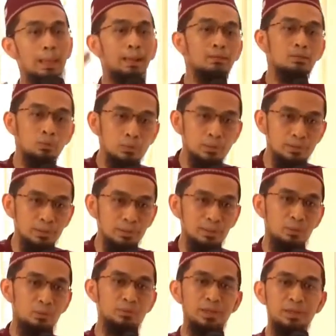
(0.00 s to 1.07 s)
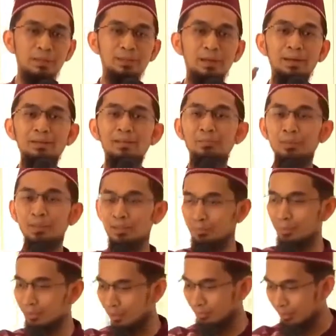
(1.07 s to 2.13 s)
Langsung aja. Lalu saya katakan kepada
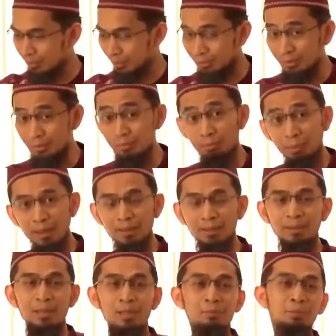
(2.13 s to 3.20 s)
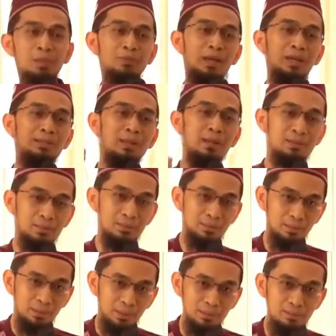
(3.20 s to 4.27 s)
teman kami tadi, Pak, pertanyaannya
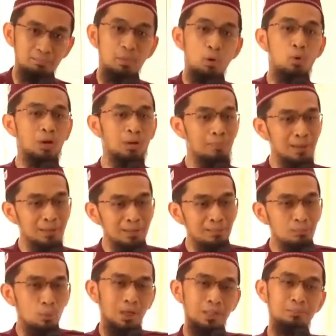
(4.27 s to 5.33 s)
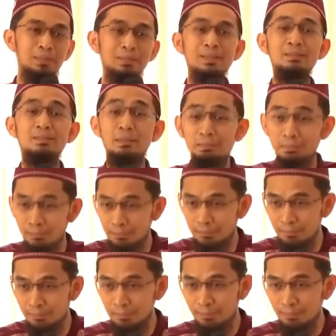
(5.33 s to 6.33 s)
kan mau kemana? Bukan minta SIM.